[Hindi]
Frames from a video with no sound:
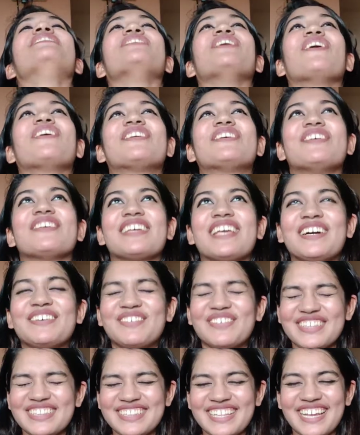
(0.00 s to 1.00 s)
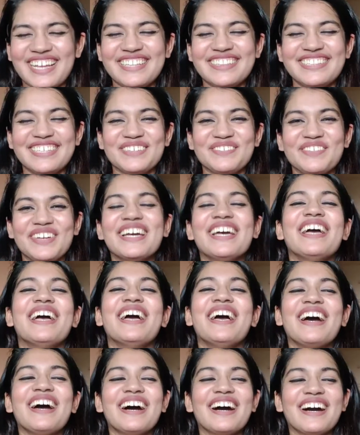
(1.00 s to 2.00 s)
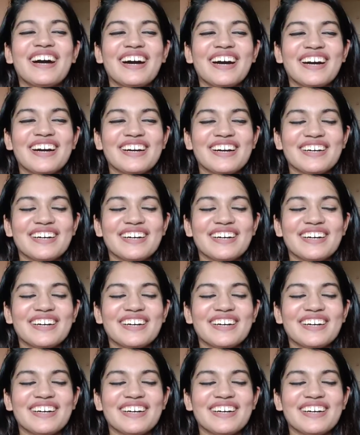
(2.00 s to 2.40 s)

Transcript: शौक को तो क्या बोलते हैं हिंदी में आ,